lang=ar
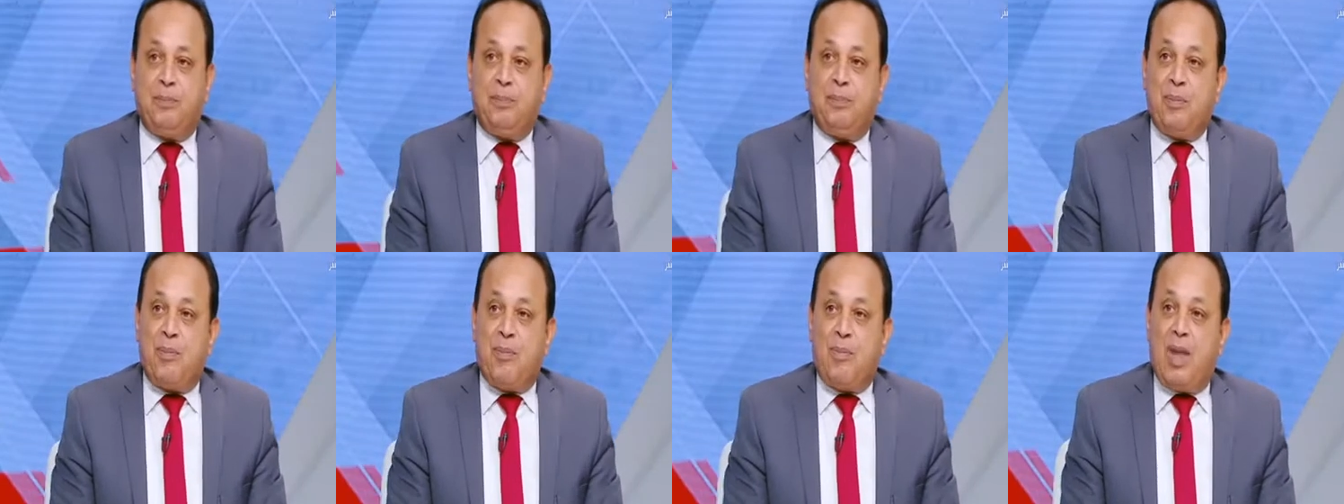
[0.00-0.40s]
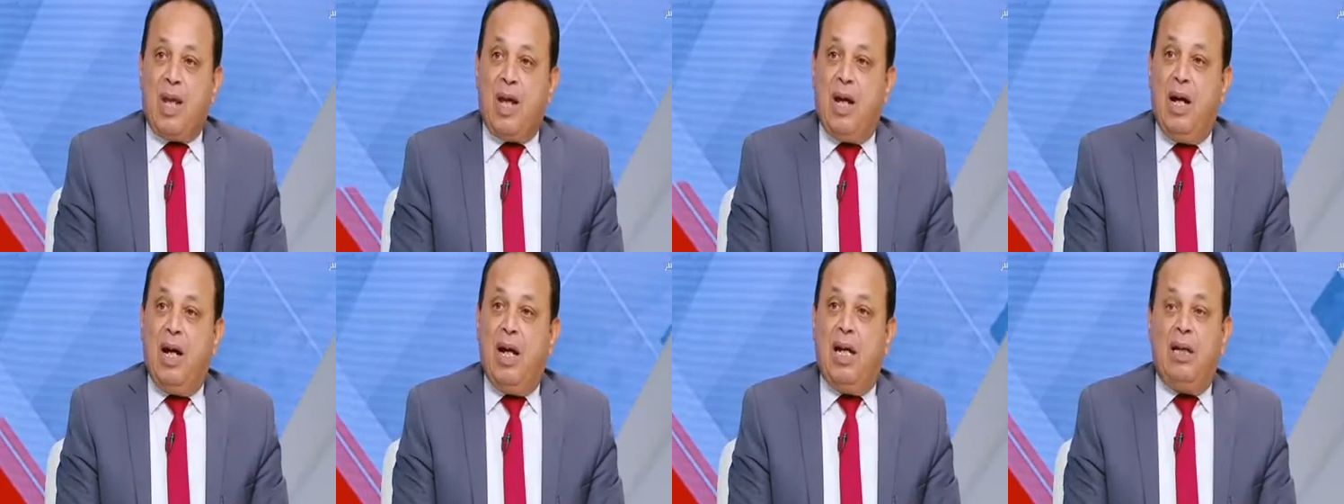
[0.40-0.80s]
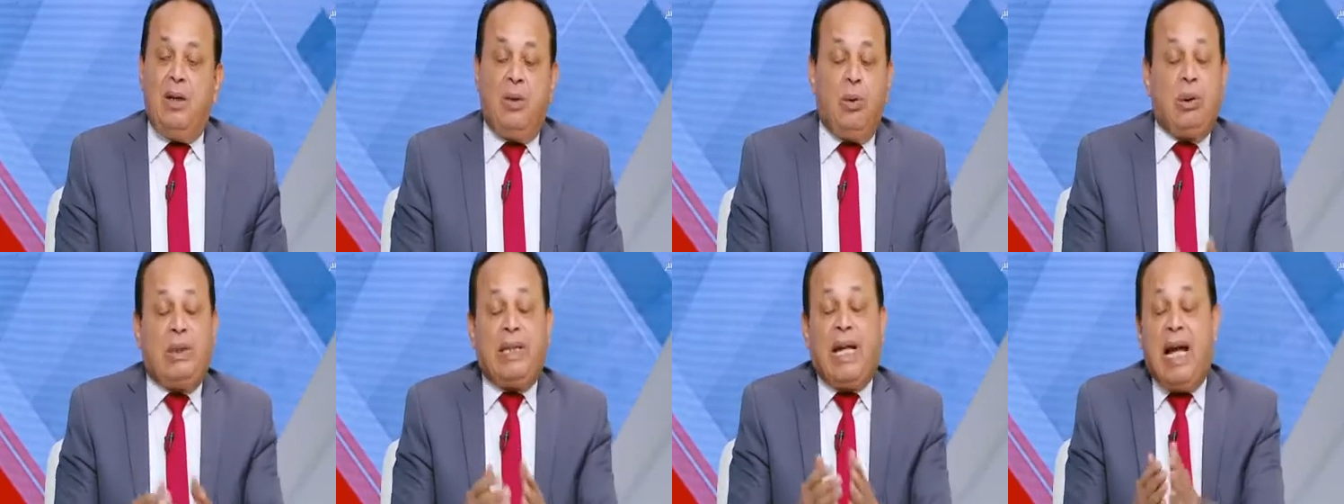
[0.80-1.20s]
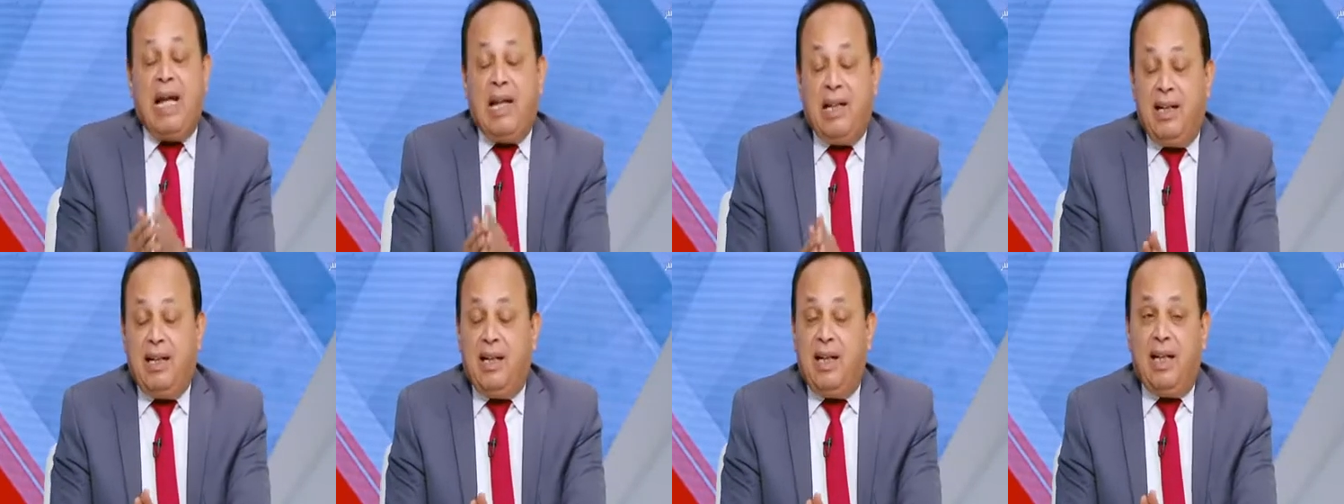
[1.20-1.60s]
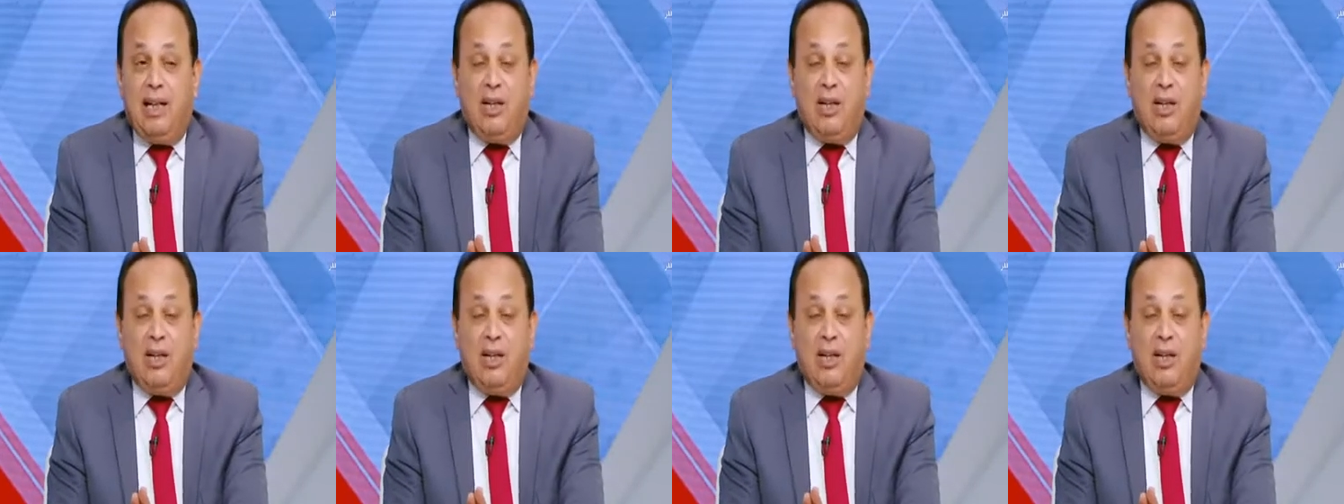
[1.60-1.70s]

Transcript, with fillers: تاني بس لا اللي قلتها لي